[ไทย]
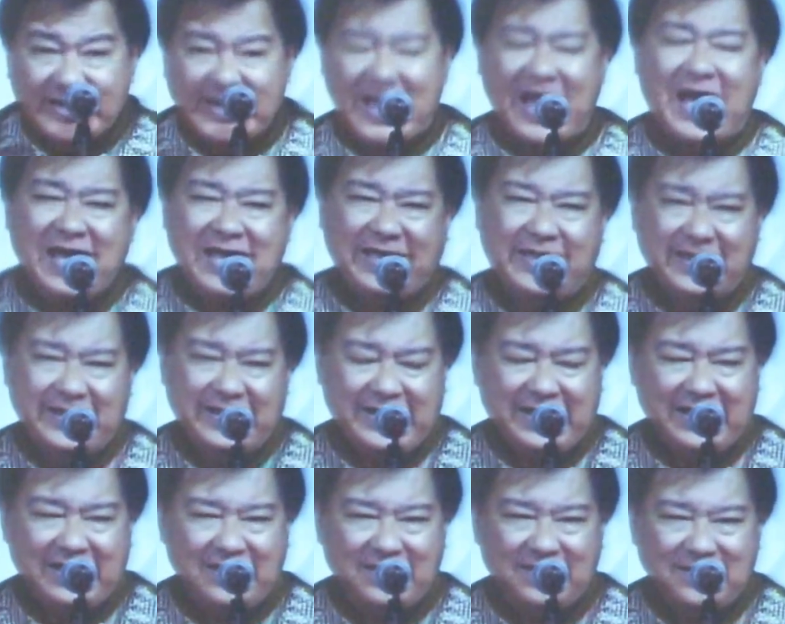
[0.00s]
ไทย
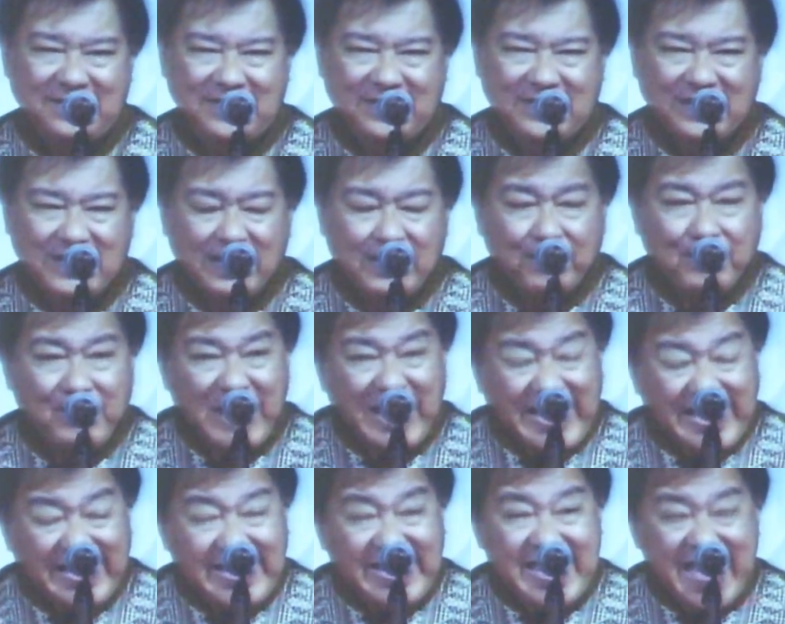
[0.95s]
เนี่ยไม่
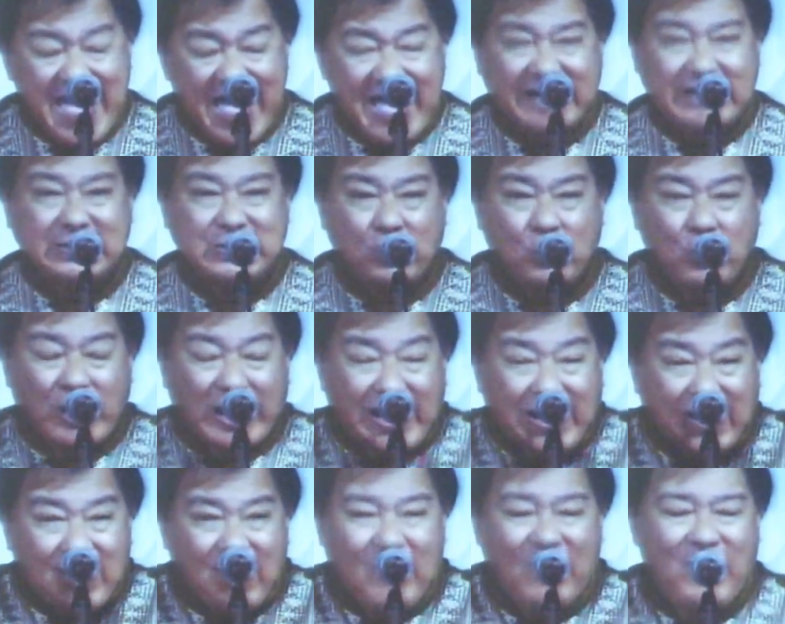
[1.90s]
แยกตัว
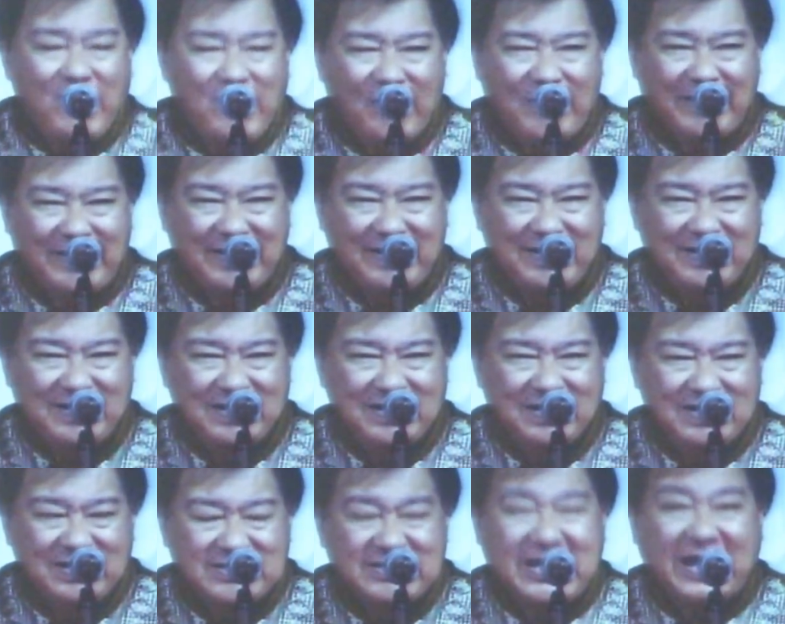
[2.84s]
ละคร
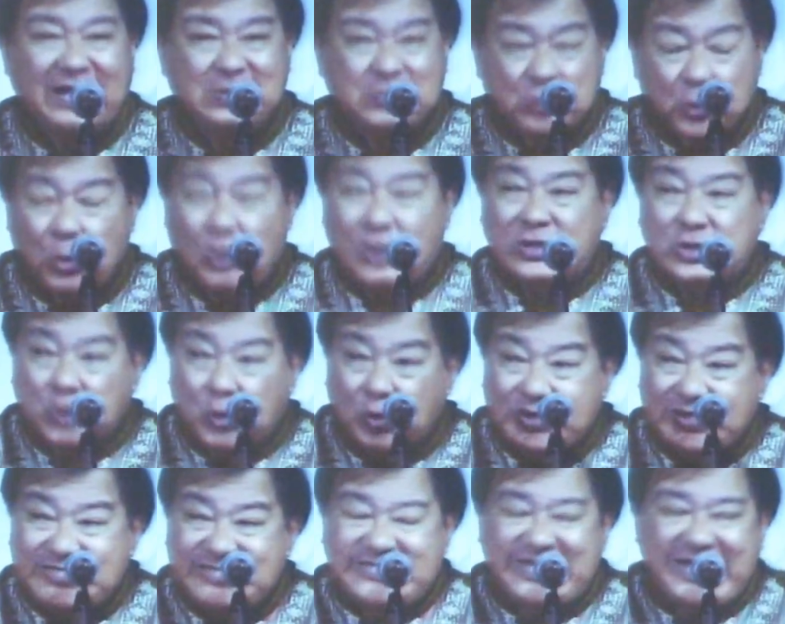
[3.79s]
จากตัวตน
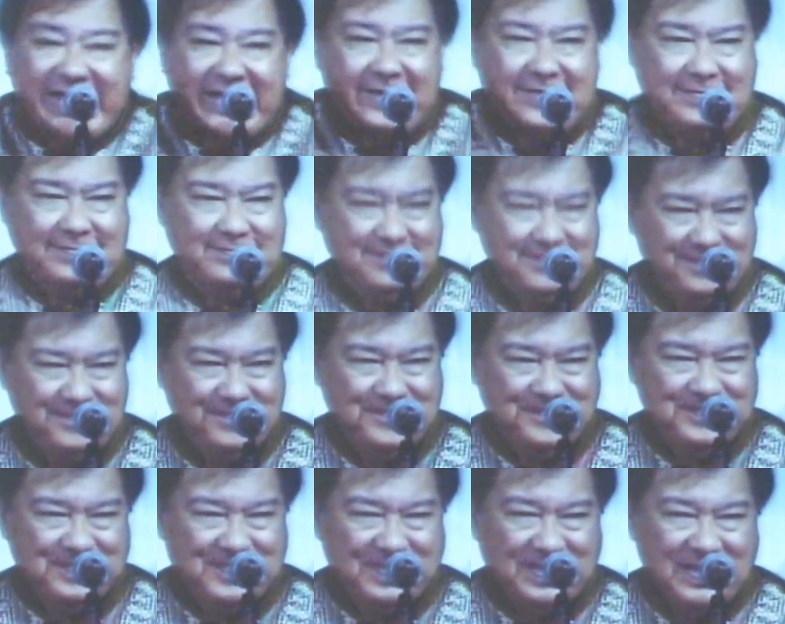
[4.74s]
จริง
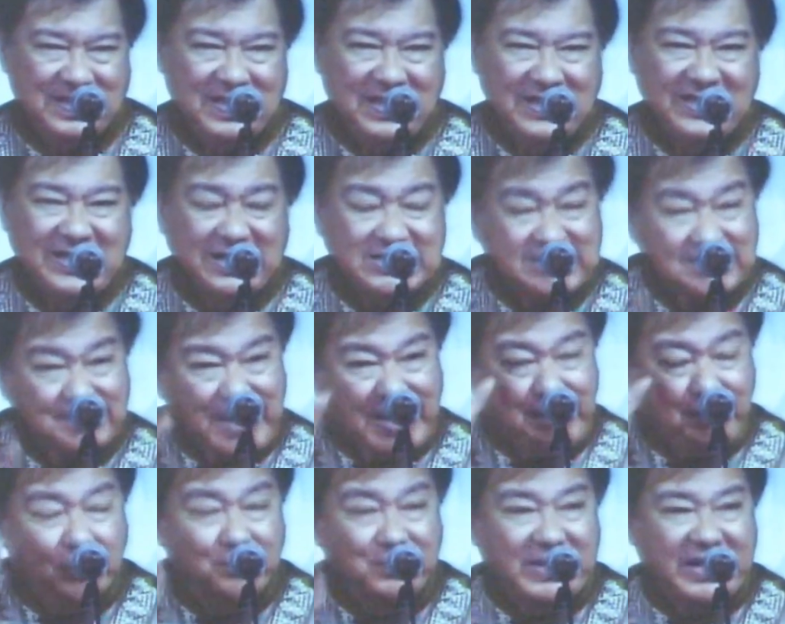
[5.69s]
อย่างสมัย
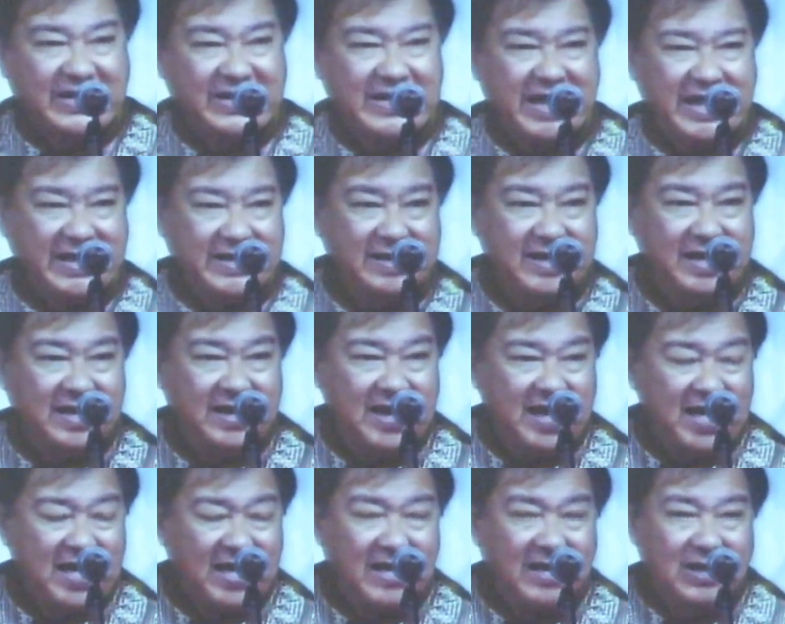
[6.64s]
ผมเด็กๆ เนี่ย
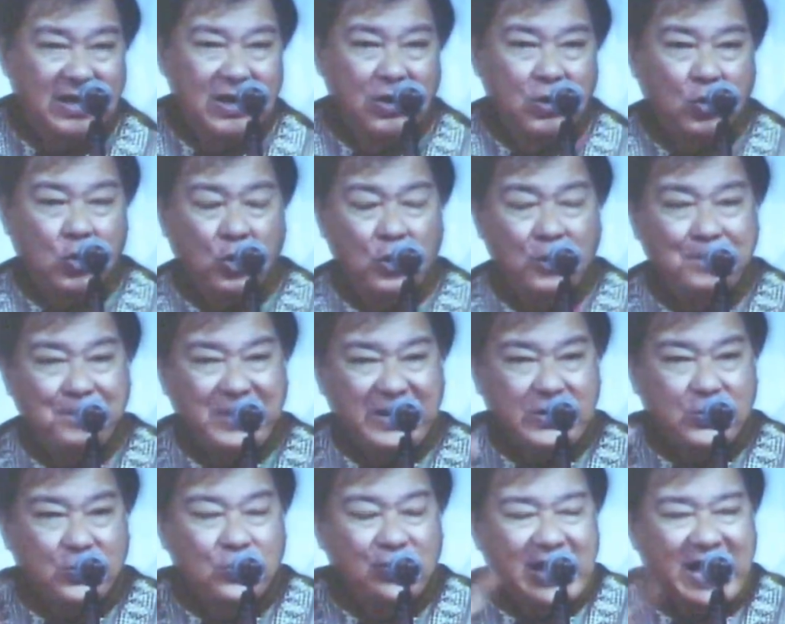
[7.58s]
นะฮะคนไป
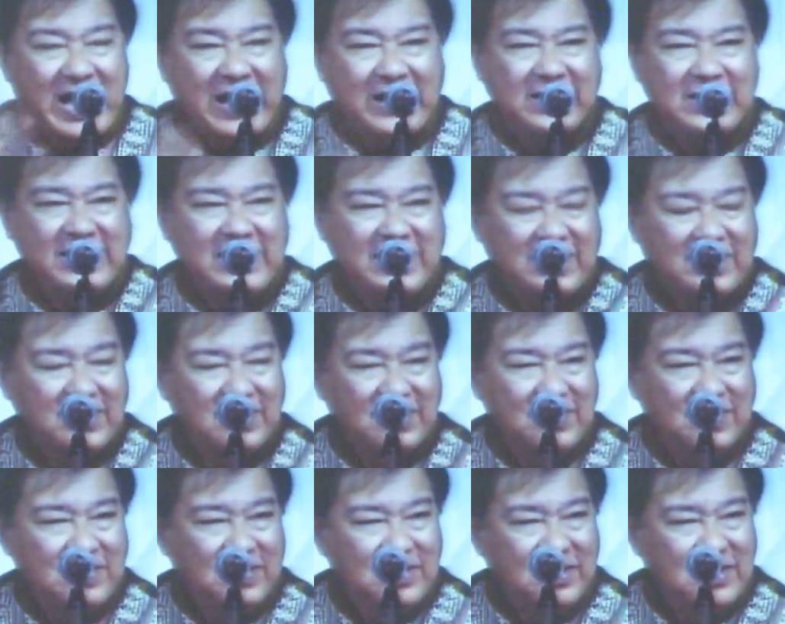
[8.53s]
ดูหนังเนี่ย
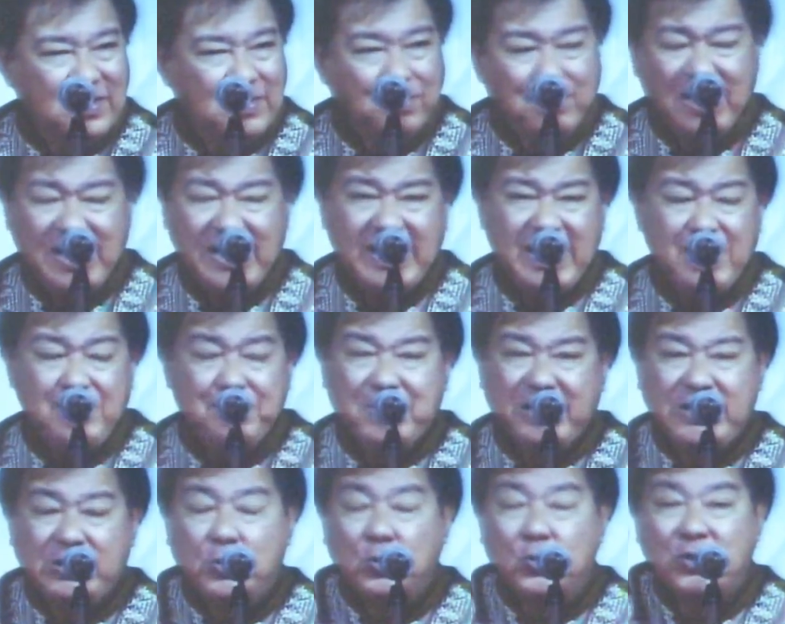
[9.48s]
ไม่ได้ไป
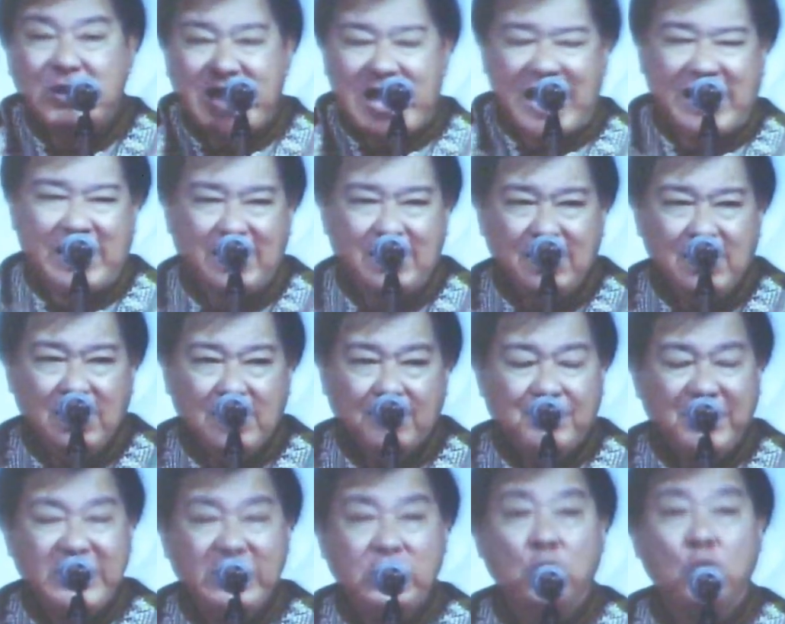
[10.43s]
ดูหนัง
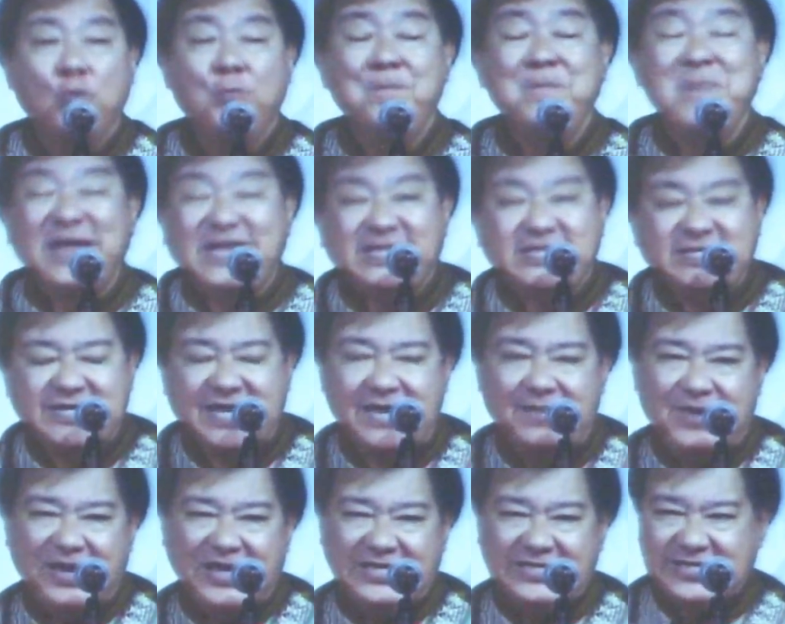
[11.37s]
ไปดูมิตรชัย
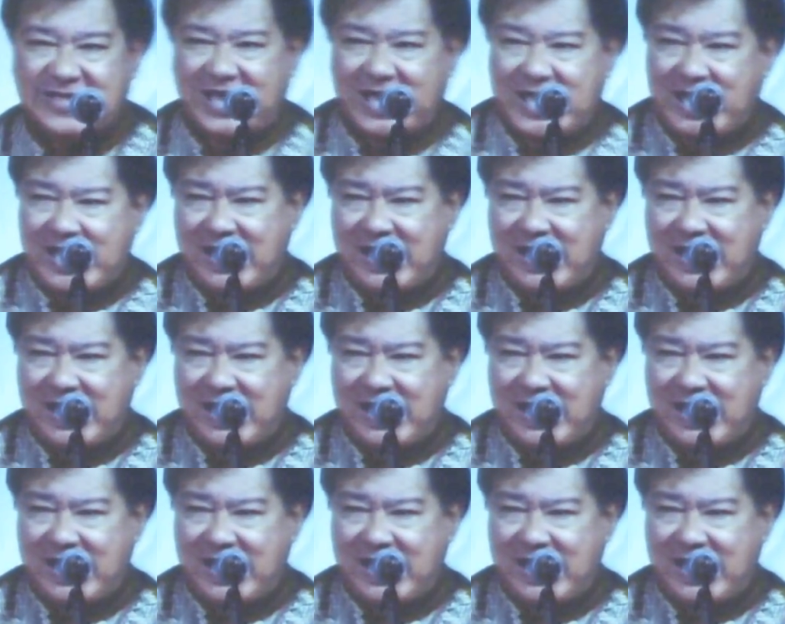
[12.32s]
บัญชา